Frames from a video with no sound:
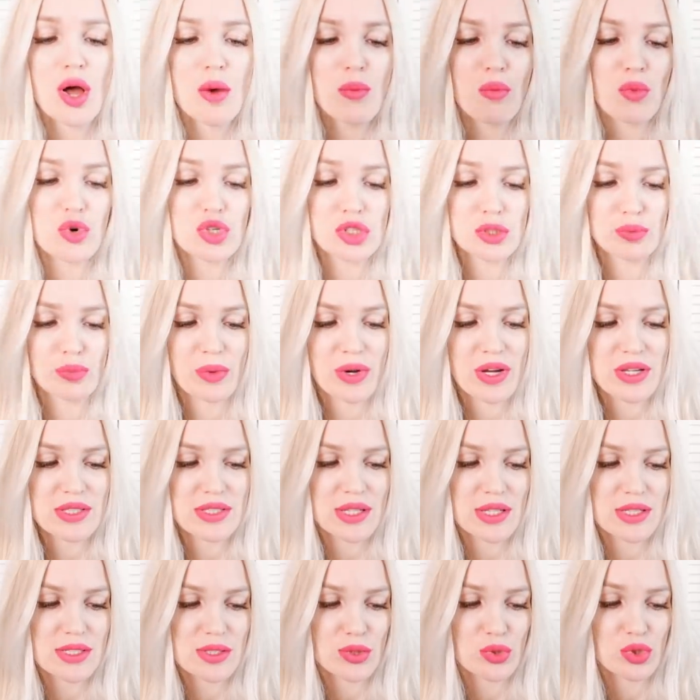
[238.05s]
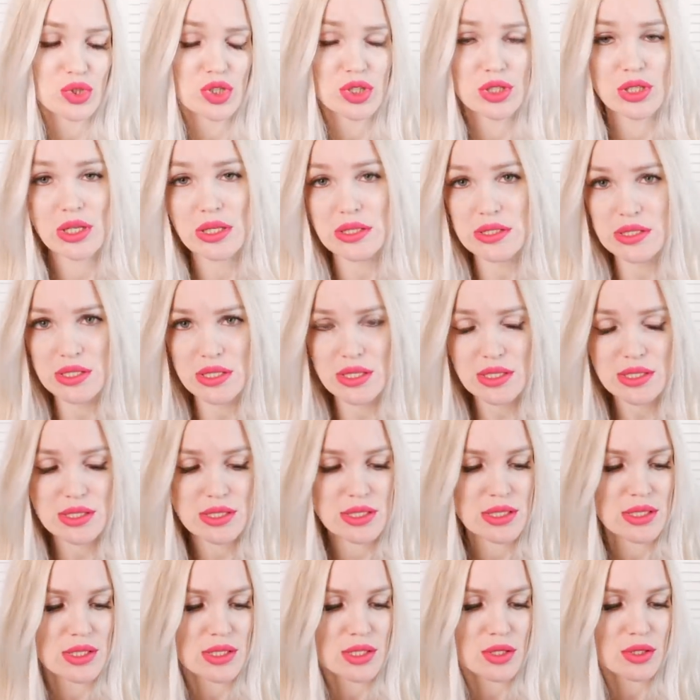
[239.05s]
может показаться очень интересно
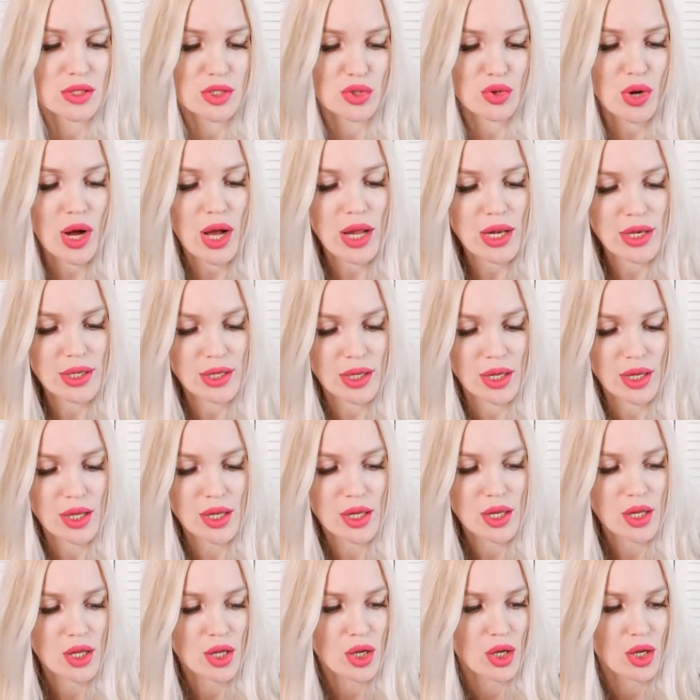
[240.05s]
и сексуально,